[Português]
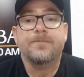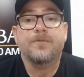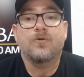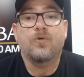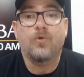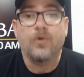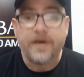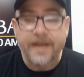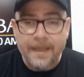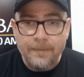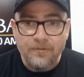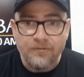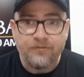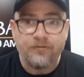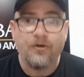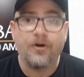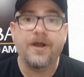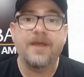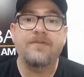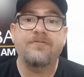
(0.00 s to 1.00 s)
O Grêmio
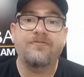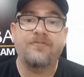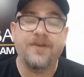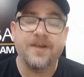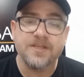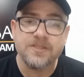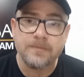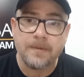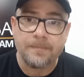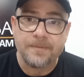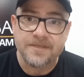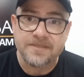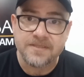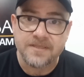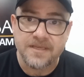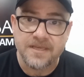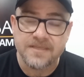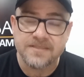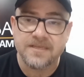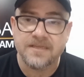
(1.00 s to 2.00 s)
foi, fez uma
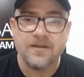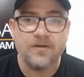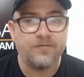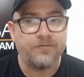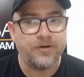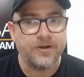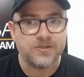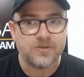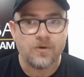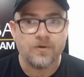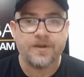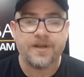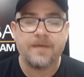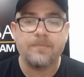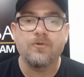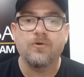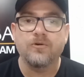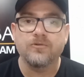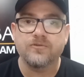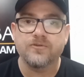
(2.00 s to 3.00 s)
pesquisa, não foi só o
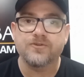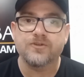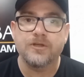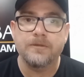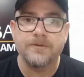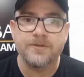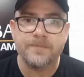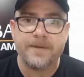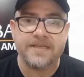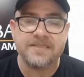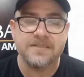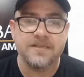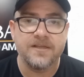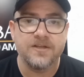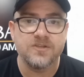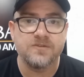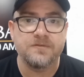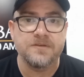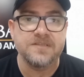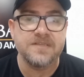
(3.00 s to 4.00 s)
Grêmio, outros clubes
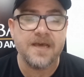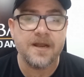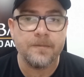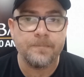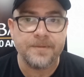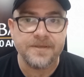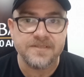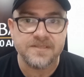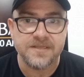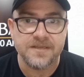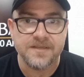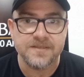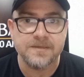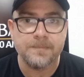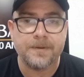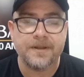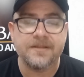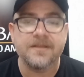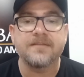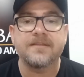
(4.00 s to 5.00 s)
brasileiros fizeram a pesquisa
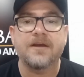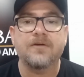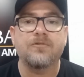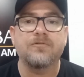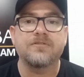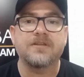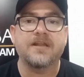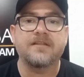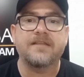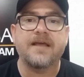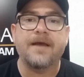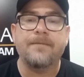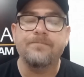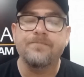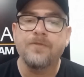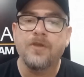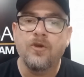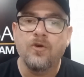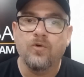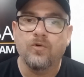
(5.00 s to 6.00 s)
para tentar contratar
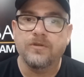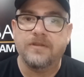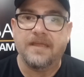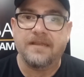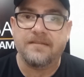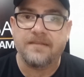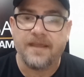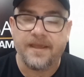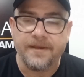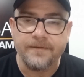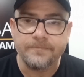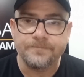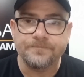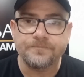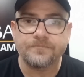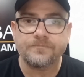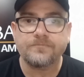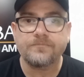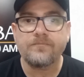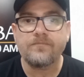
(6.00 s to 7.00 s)
o TT.
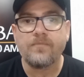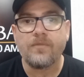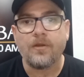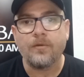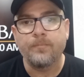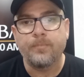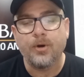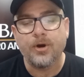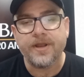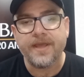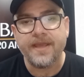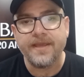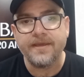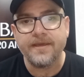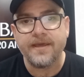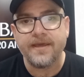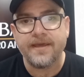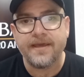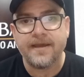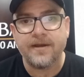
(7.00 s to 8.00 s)

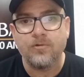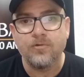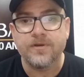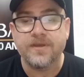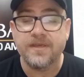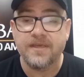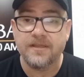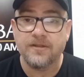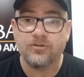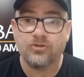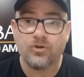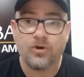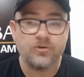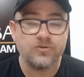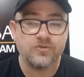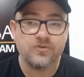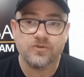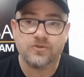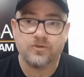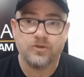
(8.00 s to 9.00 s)
Porém, é, o que
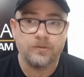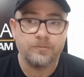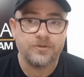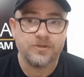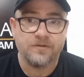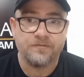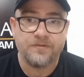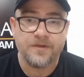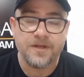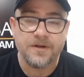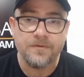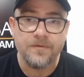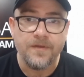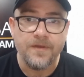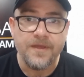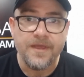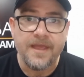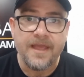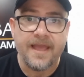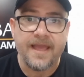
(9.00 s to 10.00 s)
todos os clubes ouviram
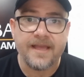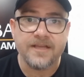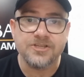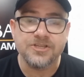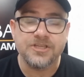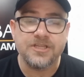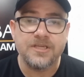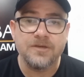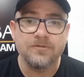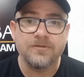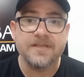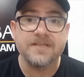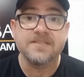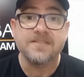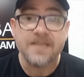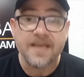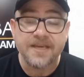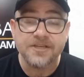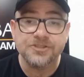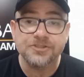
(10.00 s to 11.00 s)
é de que o
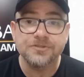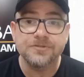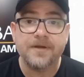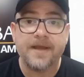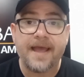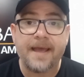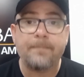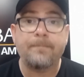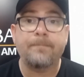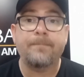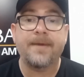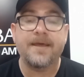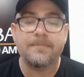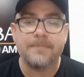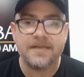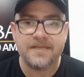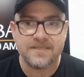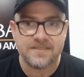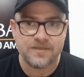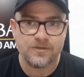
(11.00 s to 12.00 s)
desejo é
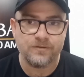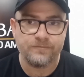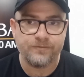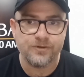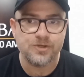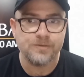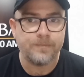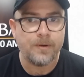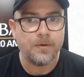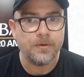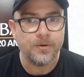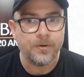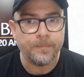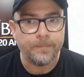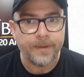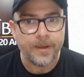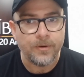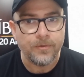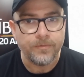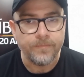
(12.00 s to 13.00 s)
permanecer no futebol
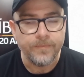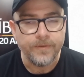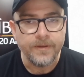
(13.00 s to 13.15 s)
europeu.